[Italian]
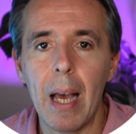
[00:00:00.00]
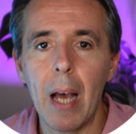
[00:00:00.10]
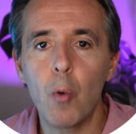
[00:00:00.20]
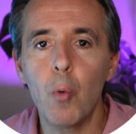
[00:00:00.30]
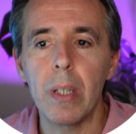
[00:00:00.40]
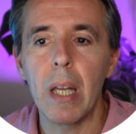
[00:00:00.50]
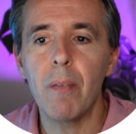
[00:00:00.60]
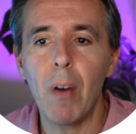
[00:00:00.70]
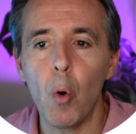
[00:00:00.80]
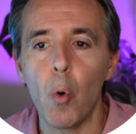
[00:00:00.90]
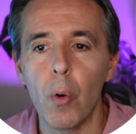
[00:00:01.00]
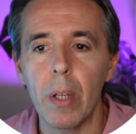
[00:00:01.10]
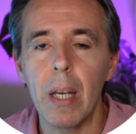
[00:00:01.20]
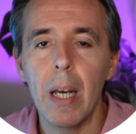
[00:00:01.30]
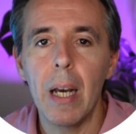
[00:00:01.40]
alcuni dei
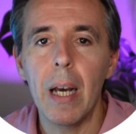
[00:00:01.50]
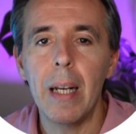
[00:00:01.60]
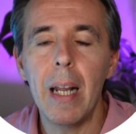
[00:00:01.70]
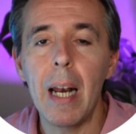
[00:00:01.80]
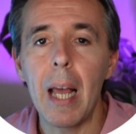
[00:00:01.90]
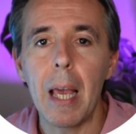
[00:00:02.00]
valori eh, nelle